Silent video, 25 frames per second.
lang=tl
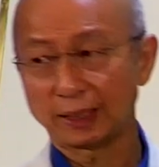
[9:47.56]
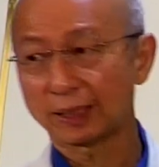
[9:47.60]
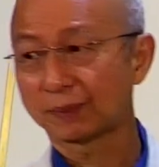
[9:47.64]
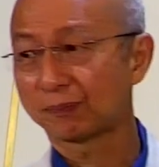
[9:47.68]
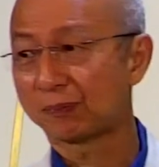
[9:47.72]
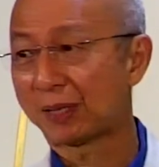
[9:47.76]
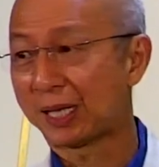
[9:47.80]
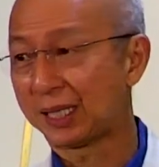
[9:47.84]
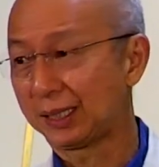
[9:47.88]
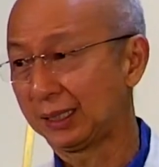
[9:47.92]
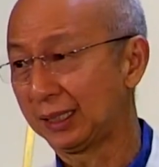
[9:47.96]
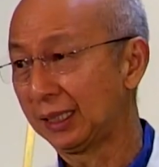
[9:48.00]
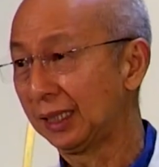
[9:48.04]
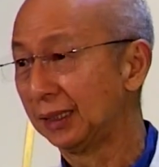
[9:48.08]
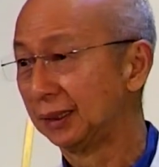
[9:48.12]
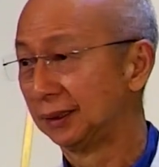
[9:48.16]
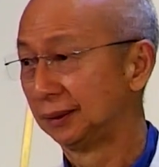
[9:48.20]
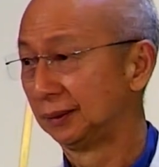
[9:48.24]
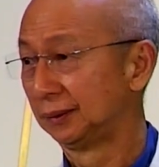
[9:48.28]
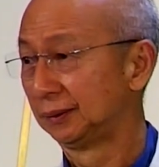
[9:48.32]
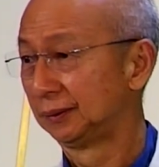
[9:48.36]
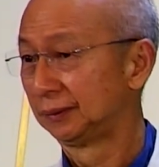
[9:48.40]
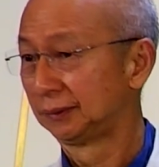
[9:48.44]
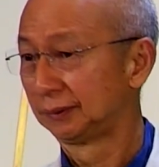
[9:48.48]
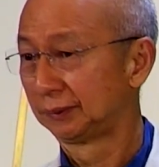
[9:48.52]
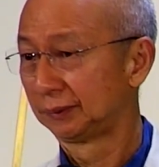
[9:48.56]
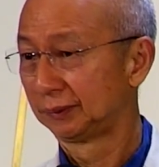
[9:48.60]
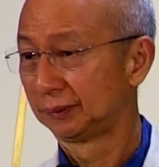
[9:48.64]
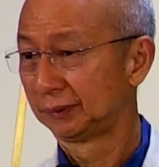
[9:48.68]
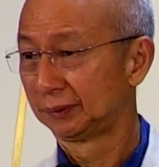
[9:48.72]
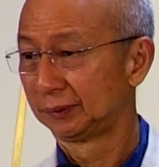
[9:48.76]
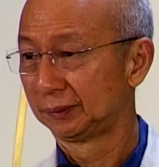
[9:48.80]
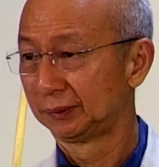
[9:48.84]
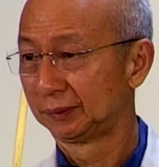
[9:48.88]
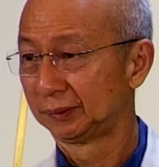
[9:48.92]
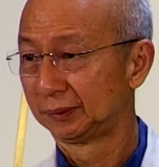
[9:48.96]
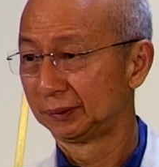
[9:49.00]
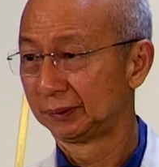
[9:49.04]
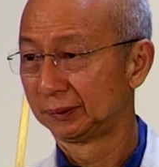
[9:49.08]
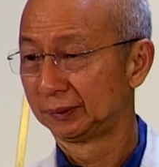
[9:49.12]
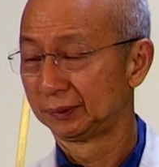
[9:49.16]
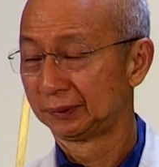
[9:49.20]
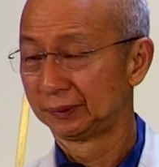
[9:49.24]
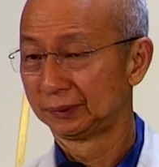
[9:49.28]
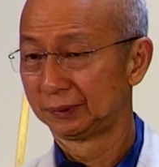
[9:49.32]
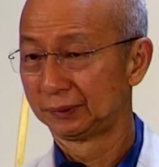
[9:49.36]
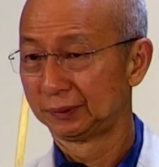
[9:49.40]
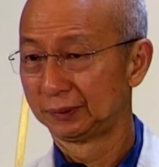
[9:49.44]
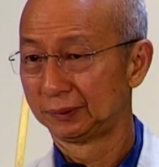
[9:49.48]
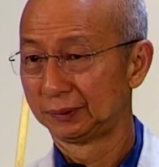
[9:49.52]
tinatalakay kung paano
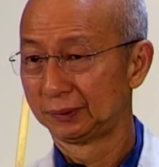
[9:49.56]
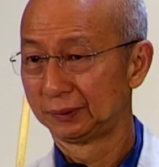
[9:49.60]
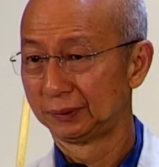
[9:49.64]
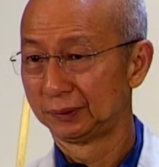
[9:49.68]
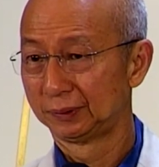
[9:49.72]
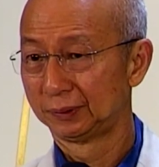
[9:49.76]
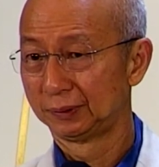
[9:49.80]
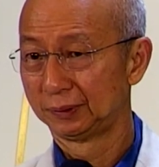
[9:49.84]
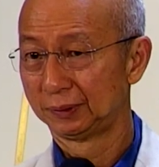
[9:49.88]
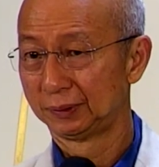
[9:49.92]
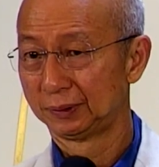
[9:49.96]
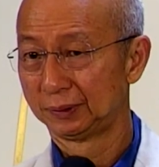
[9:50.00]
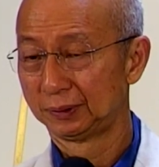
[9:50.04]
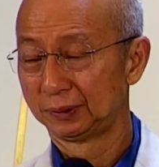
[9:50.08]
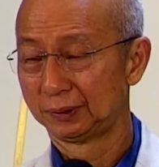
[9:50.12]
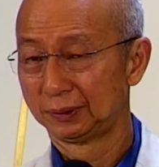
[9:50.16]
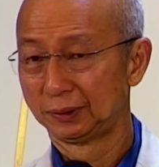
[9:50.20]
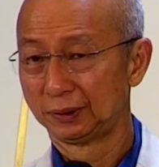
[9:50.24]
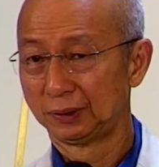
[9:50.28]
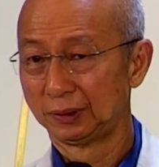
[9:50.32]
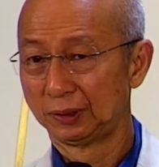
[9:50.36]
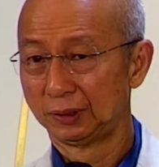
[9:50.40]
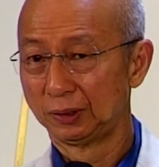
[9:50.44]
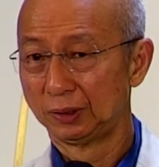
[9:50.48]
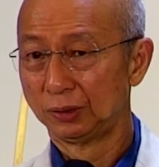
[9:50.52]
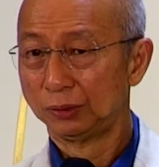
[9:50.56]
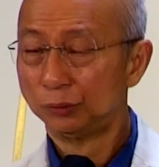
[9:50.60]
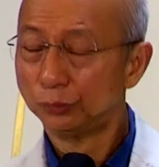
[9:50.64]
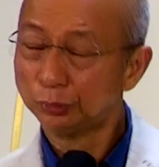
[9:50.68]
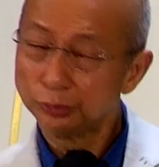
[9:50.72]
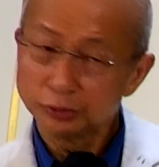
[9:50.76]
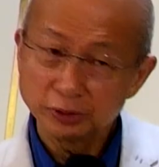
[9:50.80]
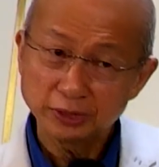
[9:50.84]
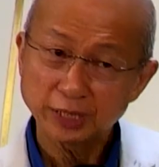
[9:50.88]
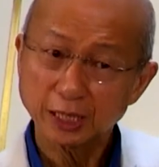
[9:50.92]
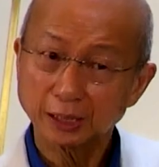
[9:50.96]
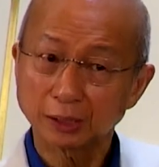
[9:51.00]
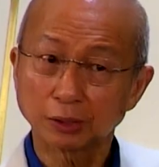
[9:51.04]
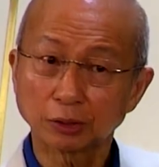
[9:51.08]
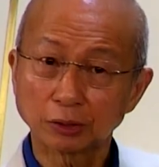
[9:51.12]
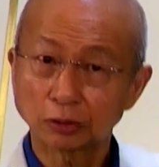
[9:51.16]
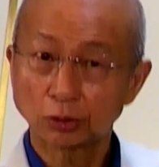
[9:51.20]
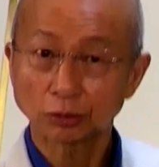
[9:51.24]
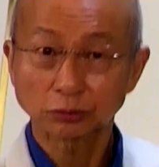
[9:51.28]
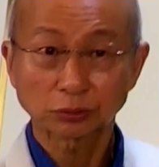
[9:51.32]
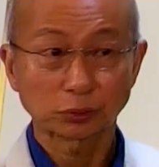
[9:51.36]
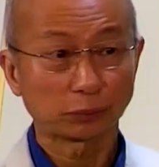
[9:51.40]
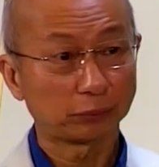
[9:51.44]
ka itata- taas ng Panginoon.